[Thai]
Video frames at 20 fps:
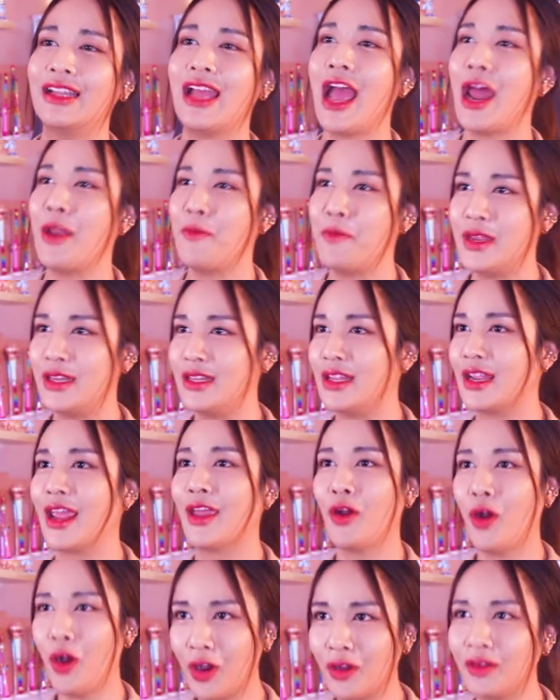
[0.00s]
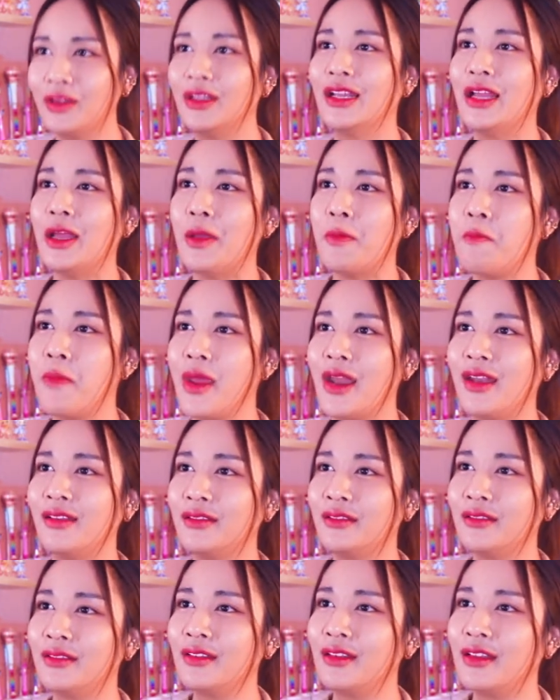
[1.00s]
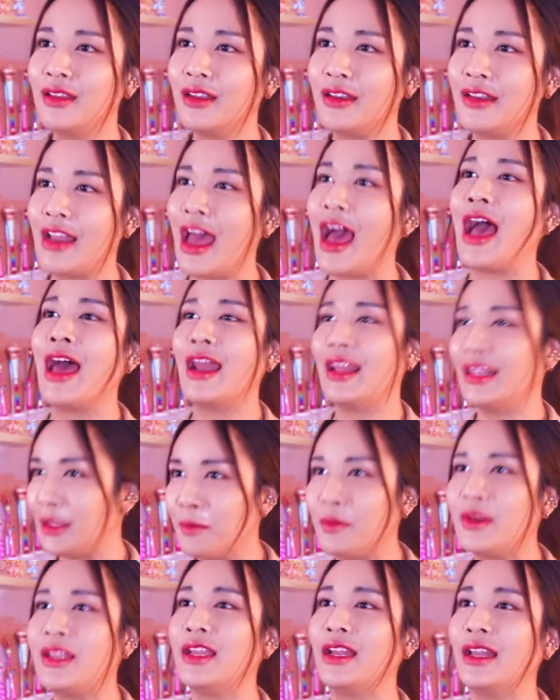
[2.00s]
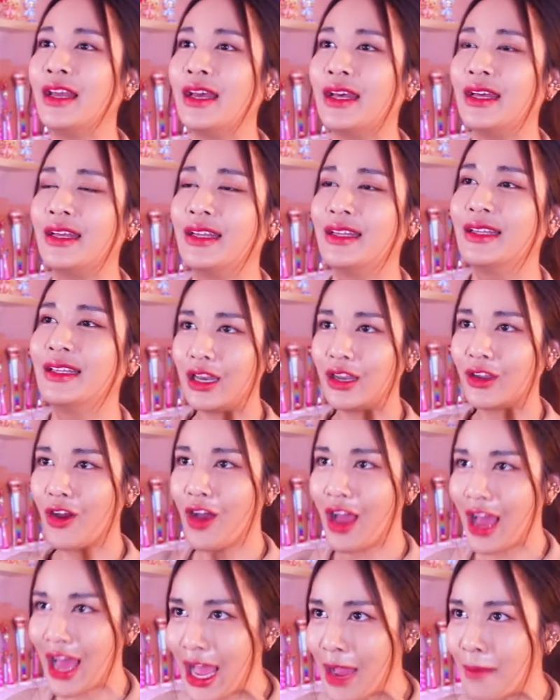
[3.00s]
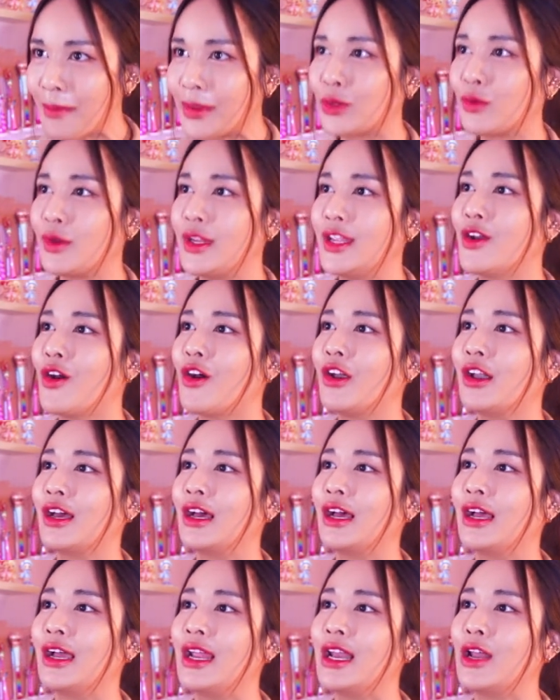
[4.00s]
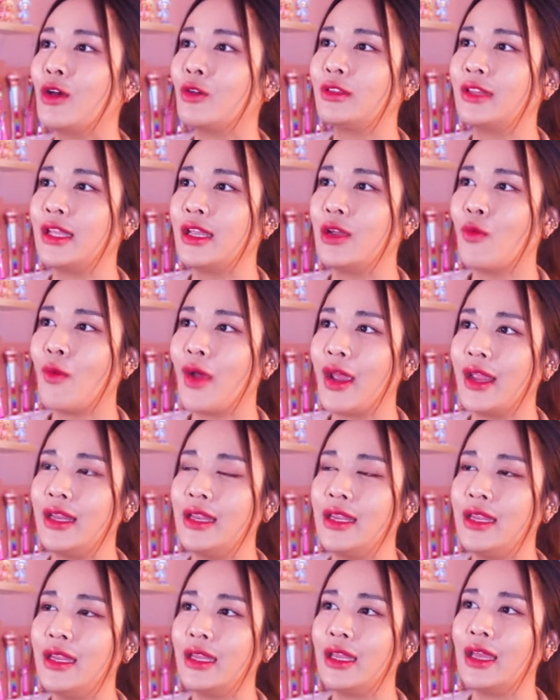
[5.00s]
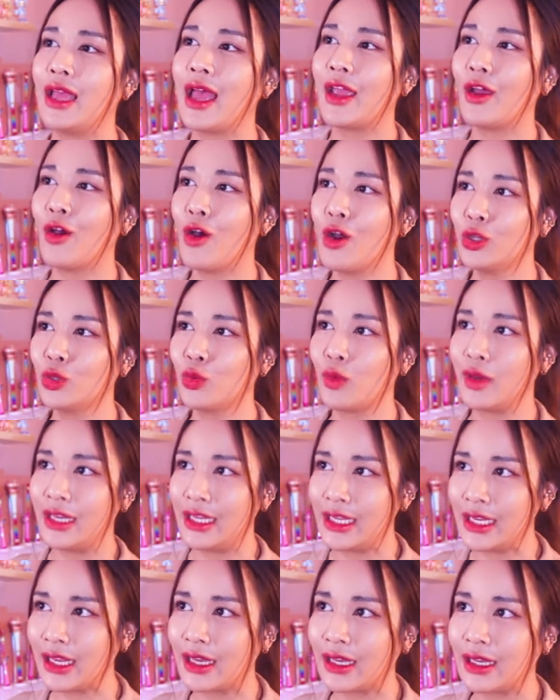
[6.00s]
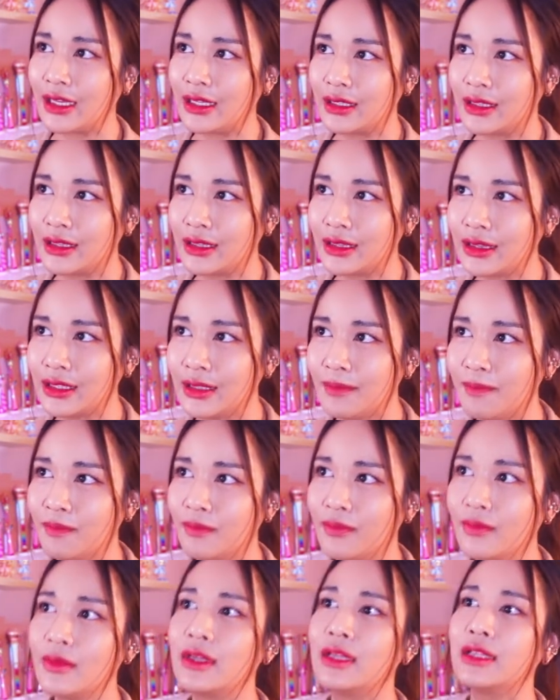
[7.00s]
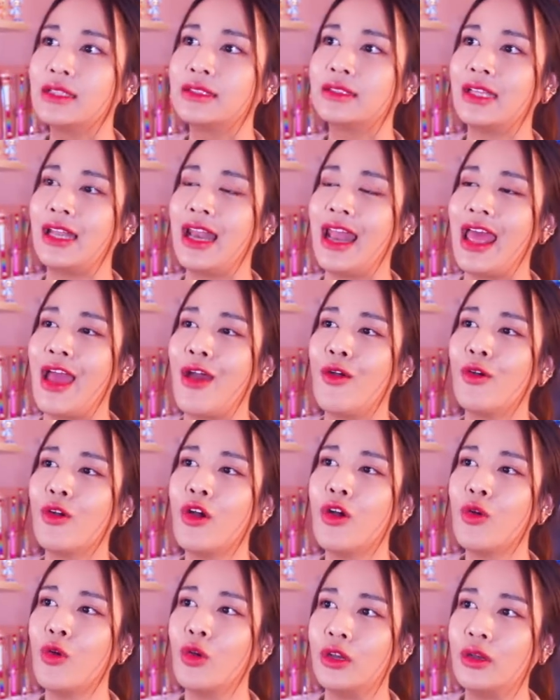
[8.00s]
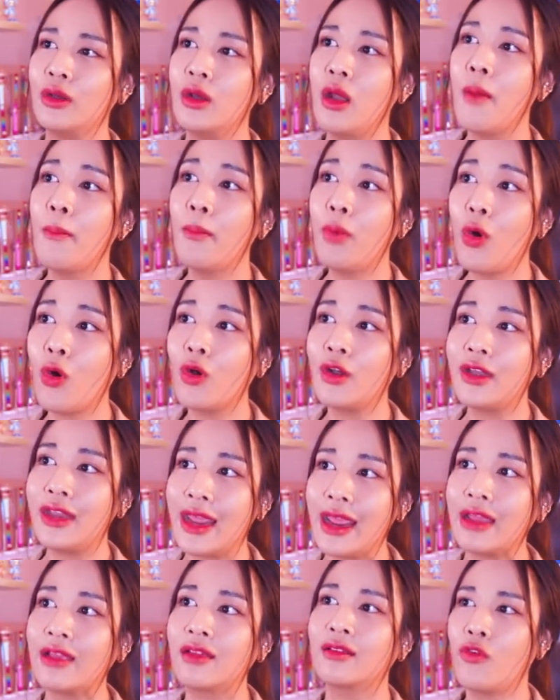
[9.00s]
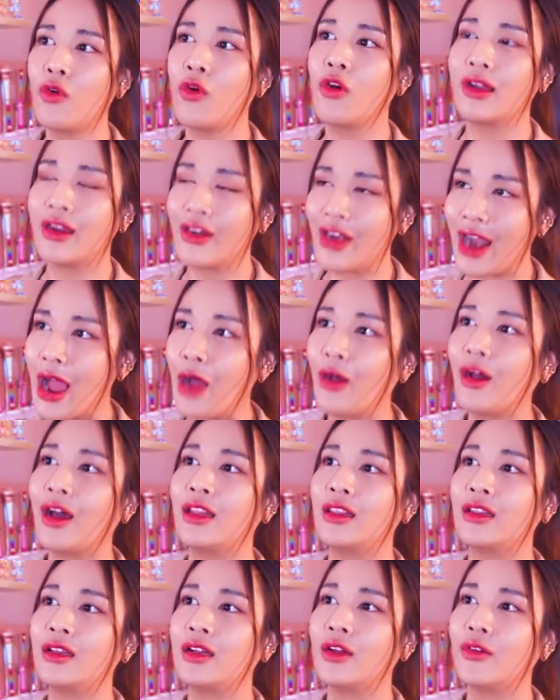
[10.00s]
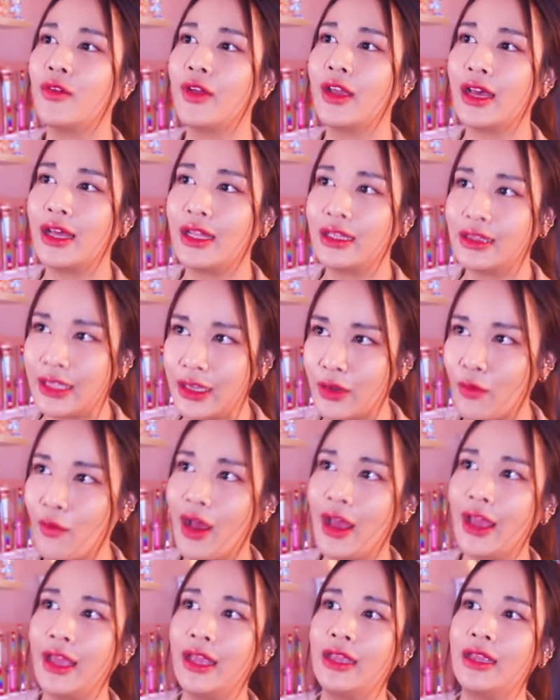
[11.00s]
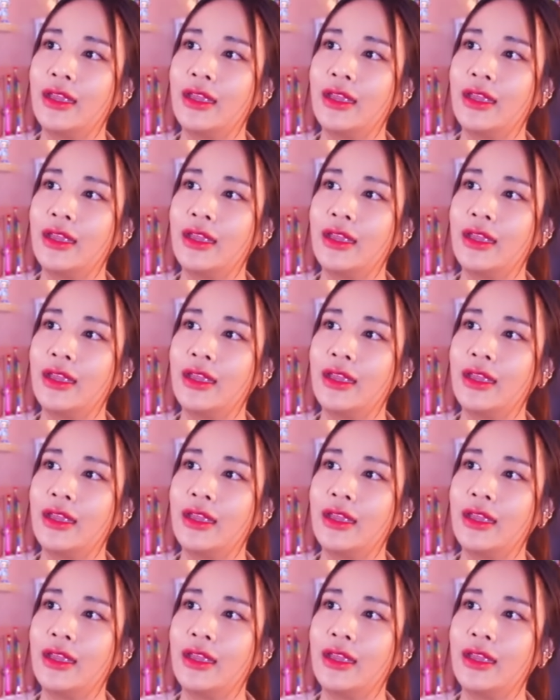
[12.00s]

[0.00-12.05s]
อ่านผิดยังไงก็เม้นด่าได้เต็มที่เลยค่ะแล้วก็ข้ามมาตรงนี้ก่อนค่ะให้เราติ๊กไว้ที่ไอคอนตัวนี้นะคะตึ๊บเสร็จแล้วก็กด protect foreground color ด้วยค่ะติ๊กไว้